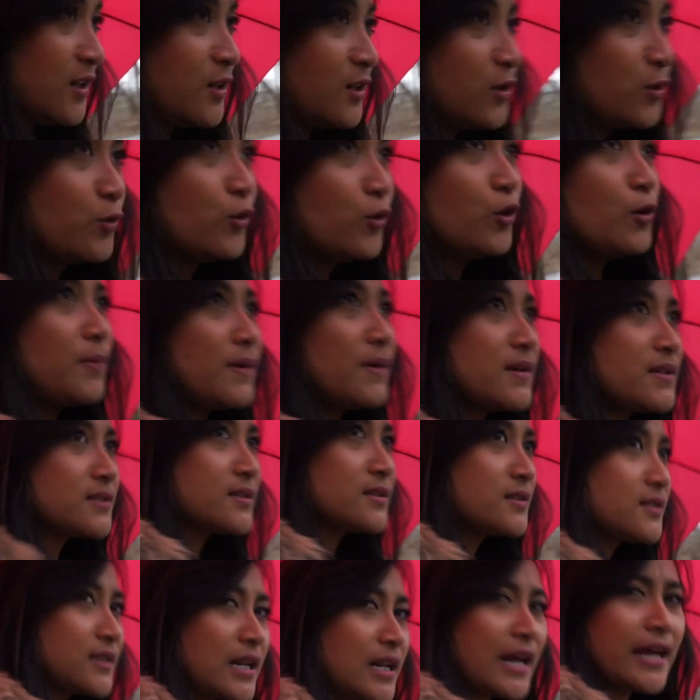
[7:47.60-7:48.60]
dulu pas
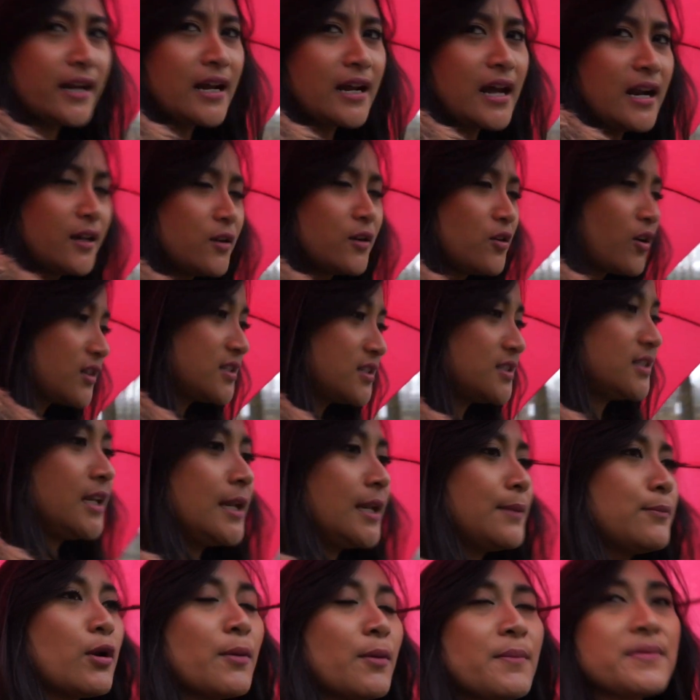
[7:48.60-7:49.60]
terakhir kali gue kesini
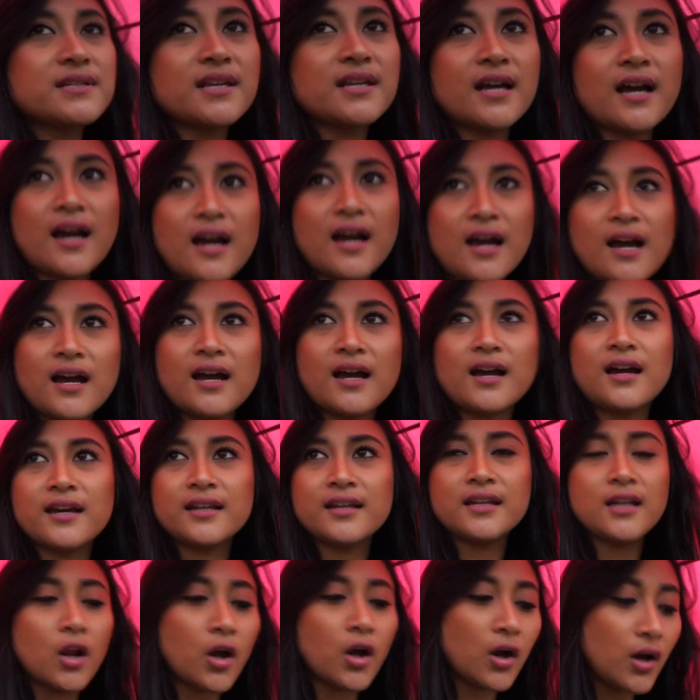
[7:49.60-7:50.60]
dia belum bisa
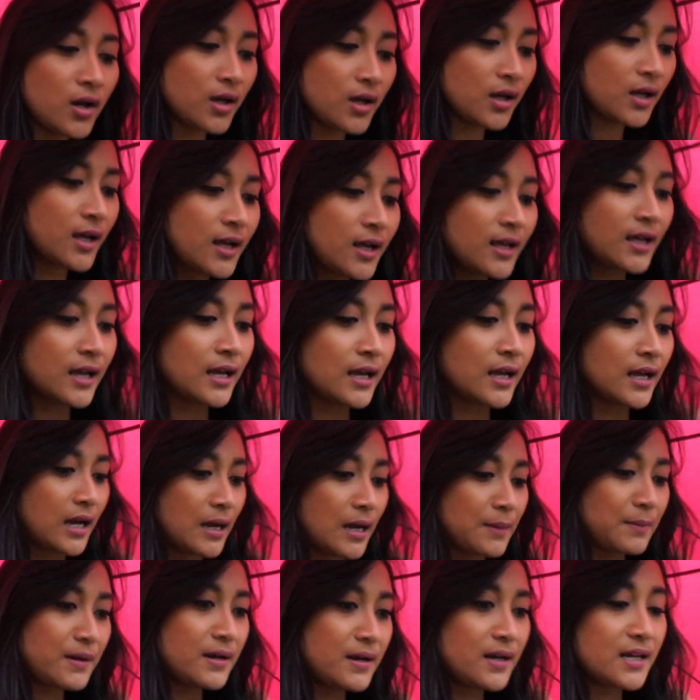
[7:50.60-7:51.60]
ini loh
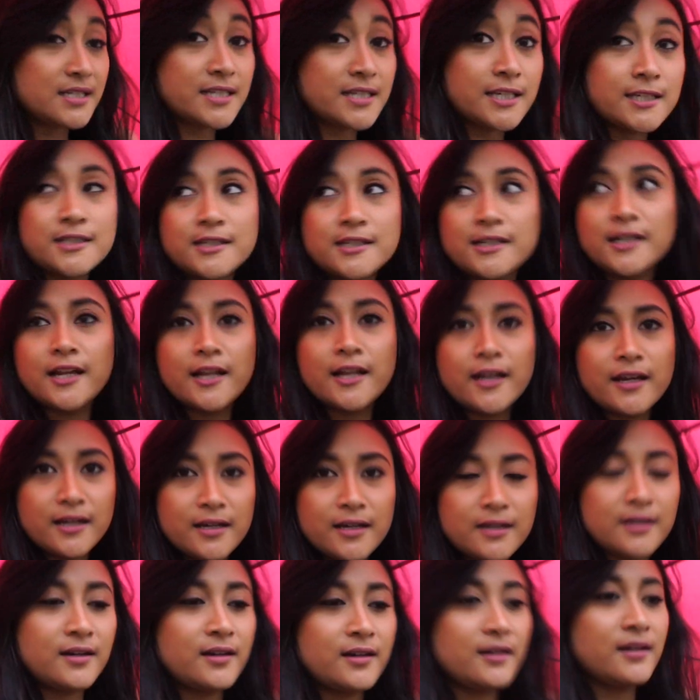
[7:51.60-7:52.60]
apa kencing sendiri
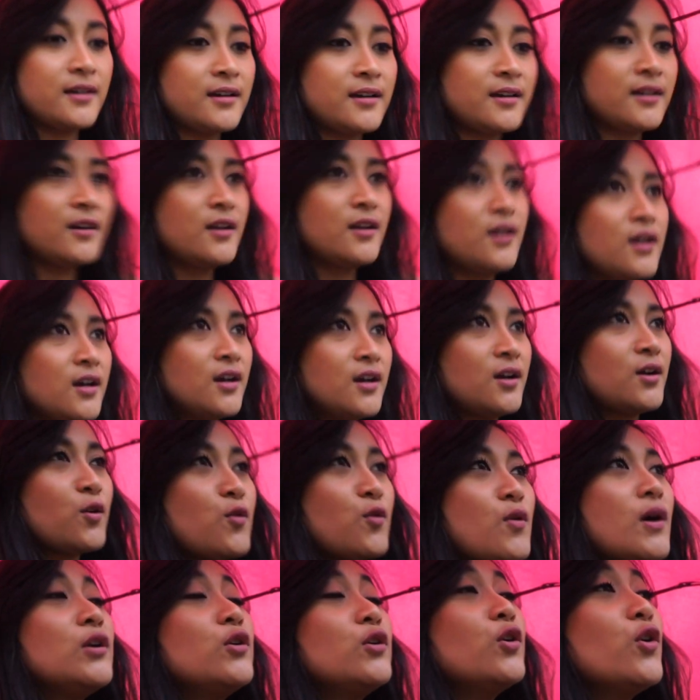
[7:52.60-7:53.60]

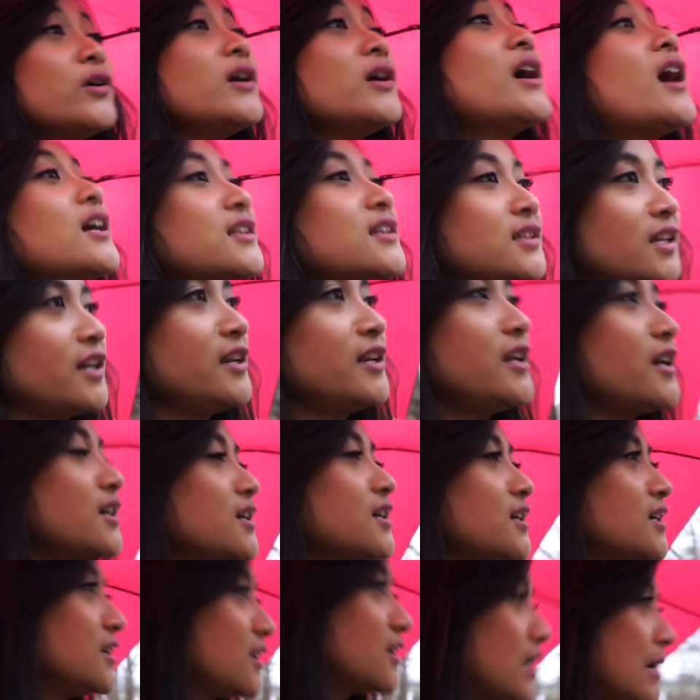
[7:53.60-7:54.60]
gue dulu yang nganterin dia ke
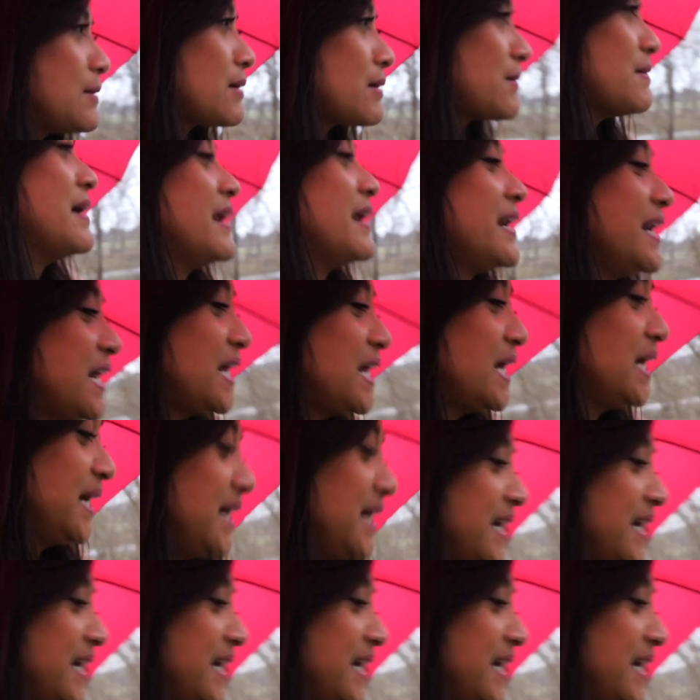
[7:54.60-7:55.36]
kamar mandi